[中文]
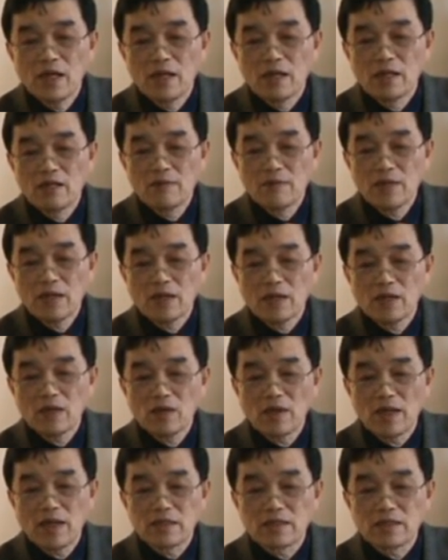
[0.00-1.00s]
那么
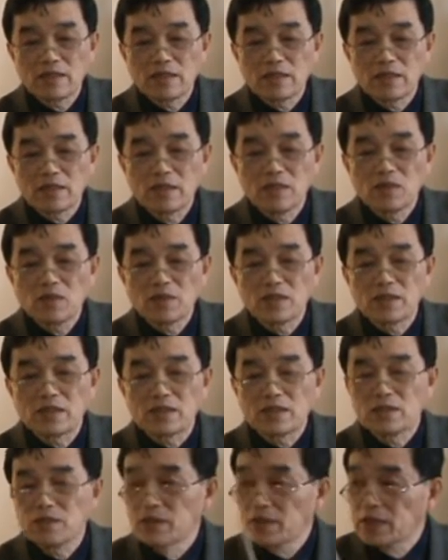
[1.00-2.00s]
后来，这个德国的
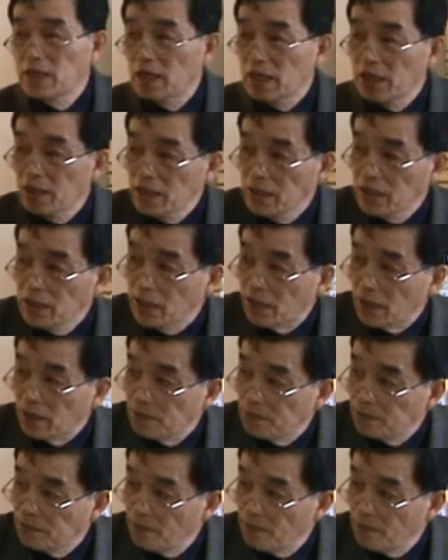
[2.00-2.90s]
哲学家黑格尔，